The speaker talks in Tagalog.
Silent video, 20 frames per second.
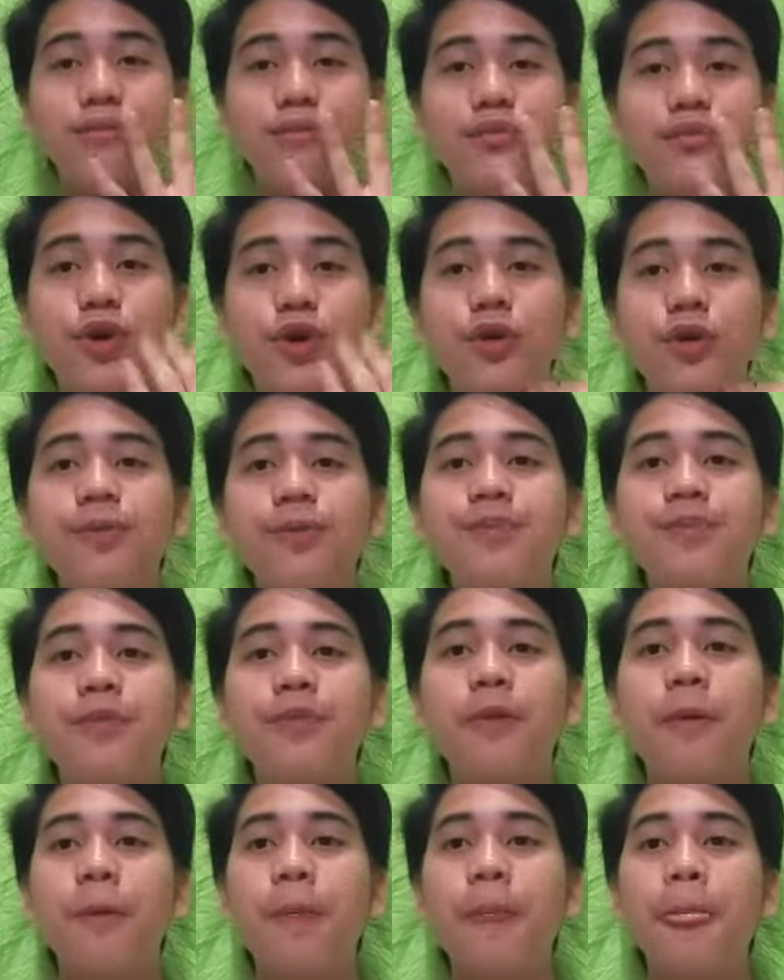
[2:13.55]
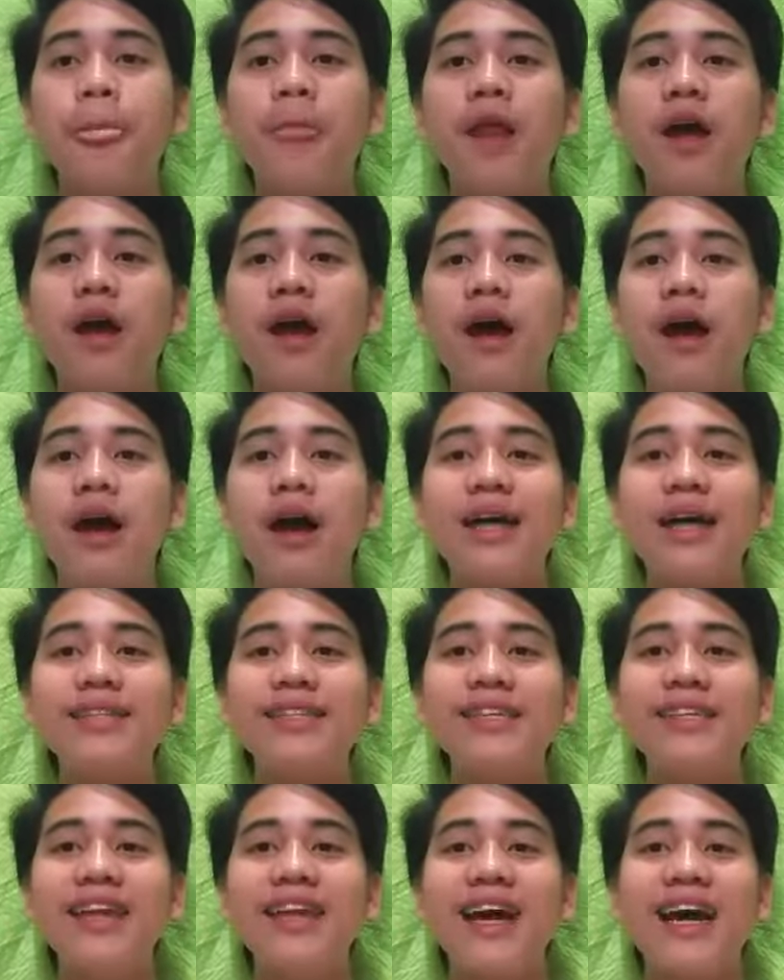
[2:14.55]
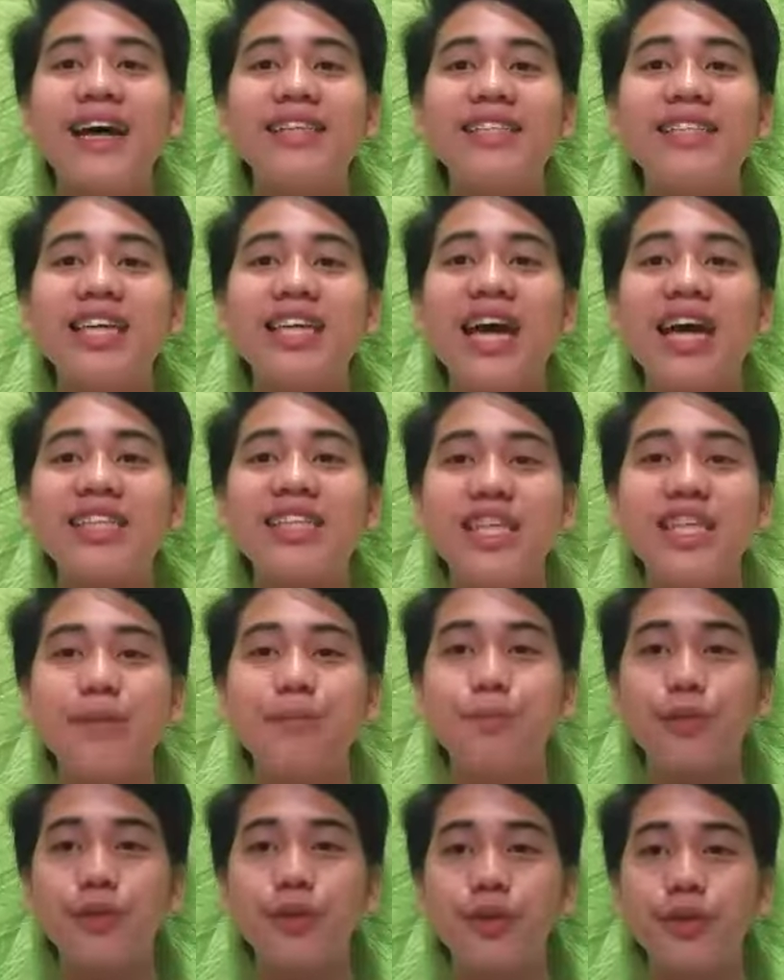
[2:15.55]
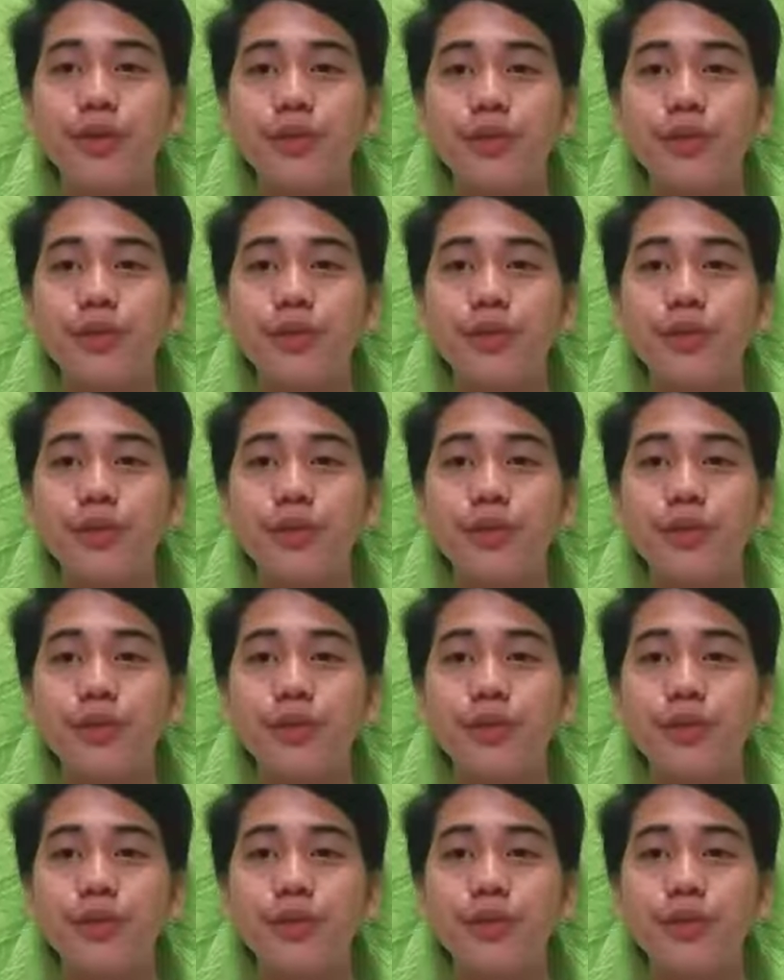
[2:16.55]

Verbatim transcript: No? Ating nahati-hati po,